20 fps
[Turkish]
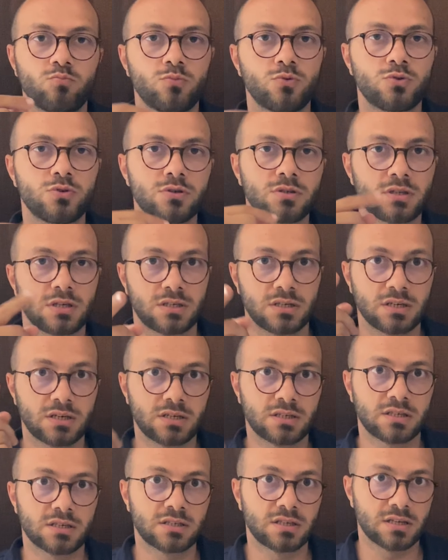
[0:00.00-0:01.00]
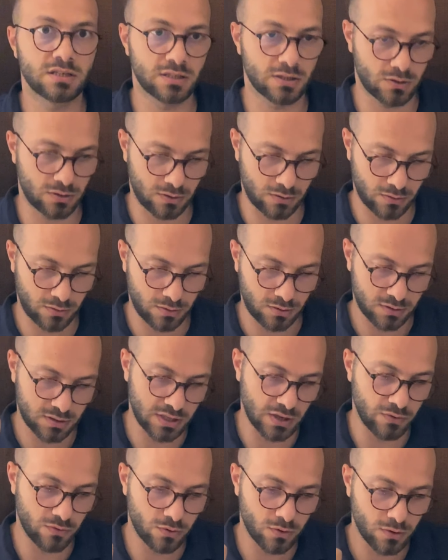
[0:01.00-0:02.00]
müziğin sesini kısık sesli
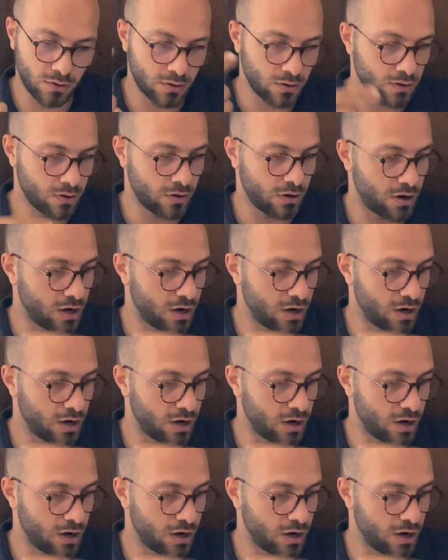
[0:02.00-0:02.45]
seviyor.